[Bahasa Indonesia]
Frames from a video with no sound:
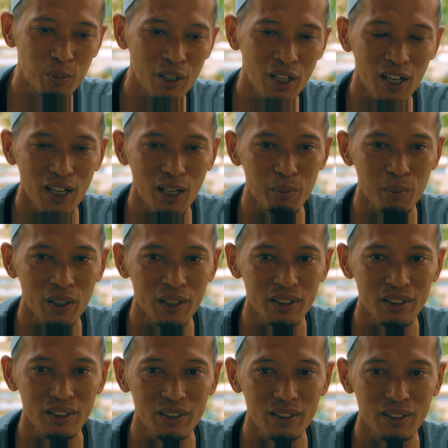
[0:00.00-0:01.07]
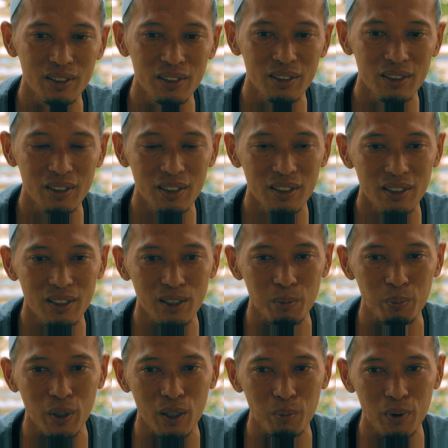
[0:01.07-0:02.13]
pengalaman
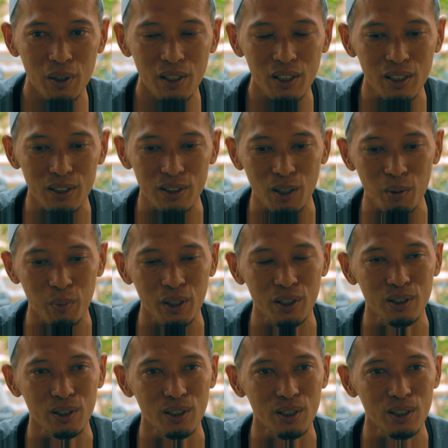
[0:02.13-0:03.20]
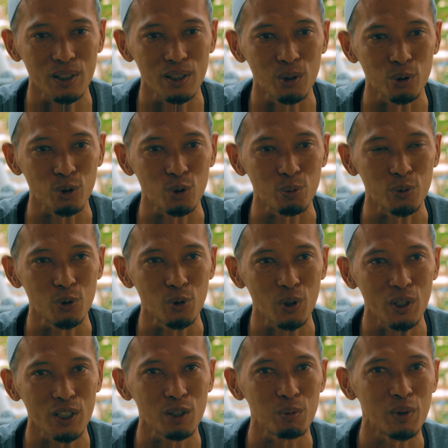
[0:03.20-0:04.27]
IPB kita main di YouTube
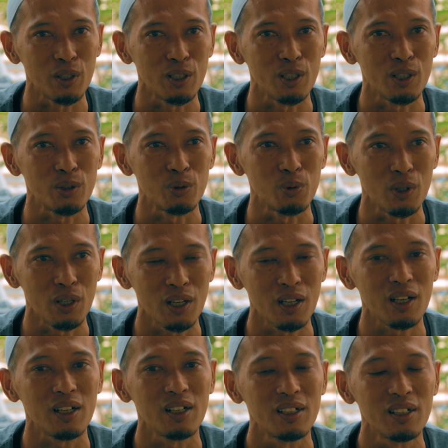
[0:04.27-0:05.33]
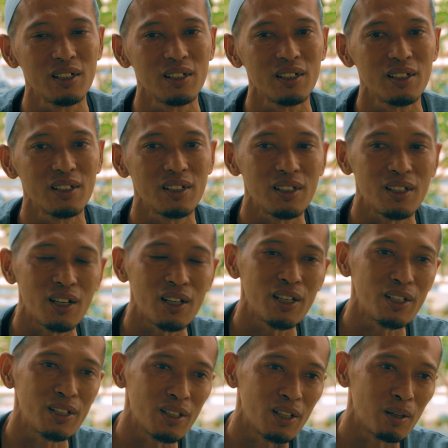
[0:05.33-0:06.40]
juga di media juga ya
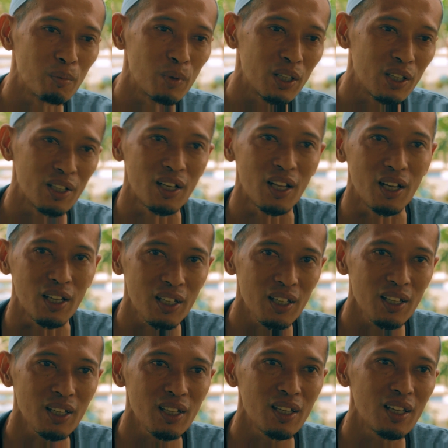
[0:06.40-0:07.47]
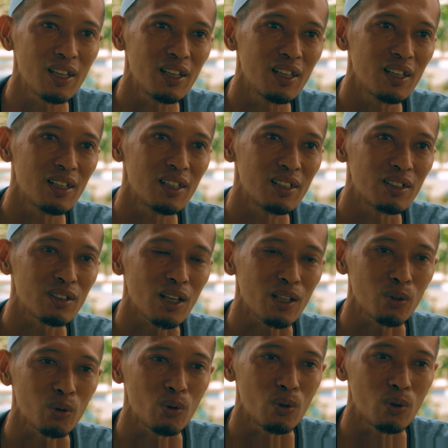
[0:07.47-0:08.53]
akhirnya bikin lagi
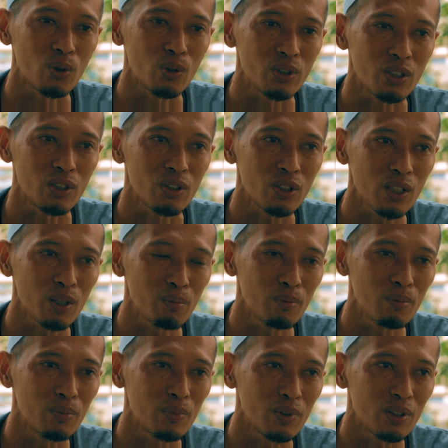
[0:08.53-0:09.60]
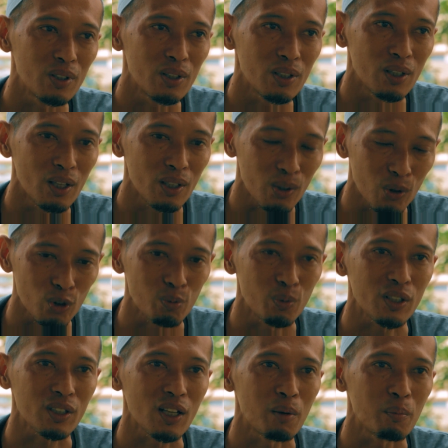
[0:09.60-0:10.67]
satu sistem ya terus
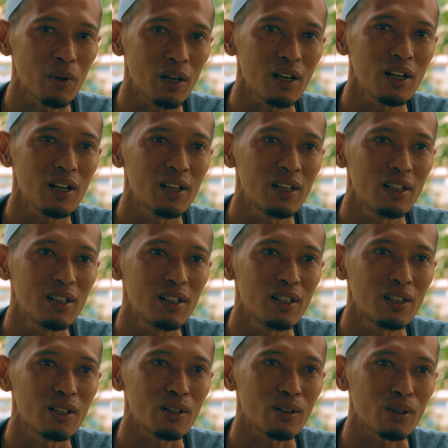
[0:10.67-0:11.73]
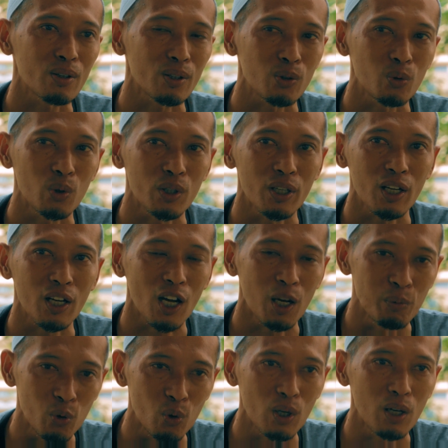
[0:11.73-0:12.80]
bertambah ketua
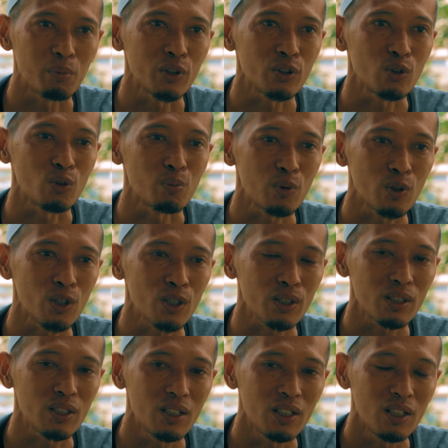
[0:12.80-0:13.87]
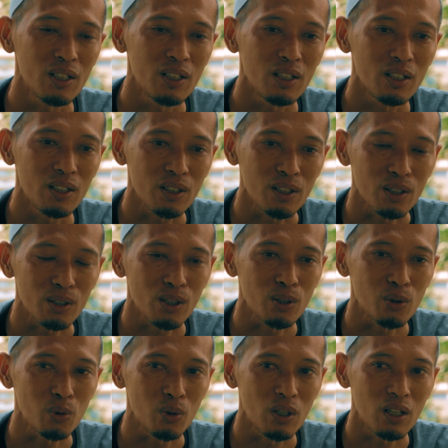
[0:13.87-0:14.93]
DKM juga mensupport
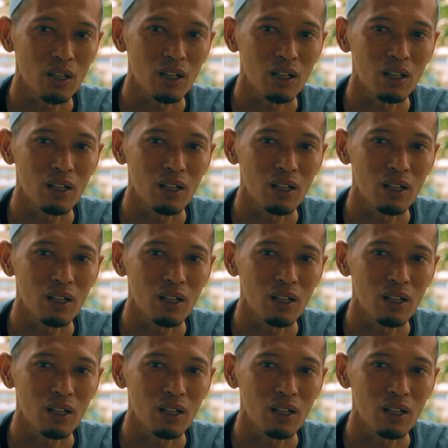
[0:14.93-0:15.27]
kita juga